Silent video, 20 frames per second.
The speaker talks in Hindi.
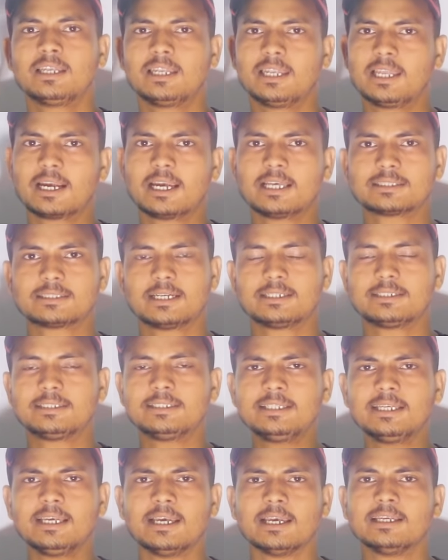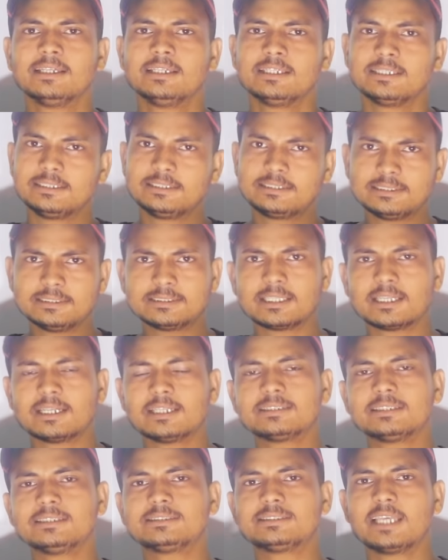लगा था ठीक है इसी
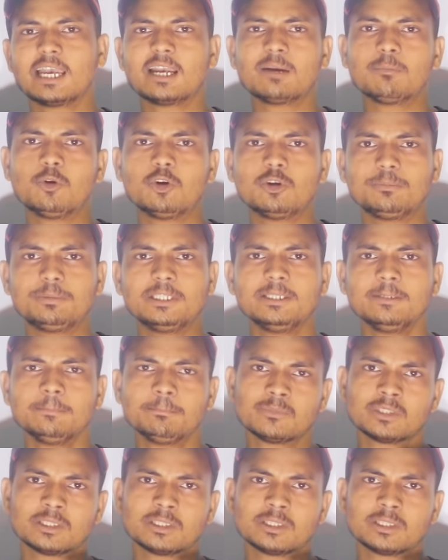तरह से जैक बोर्ड भी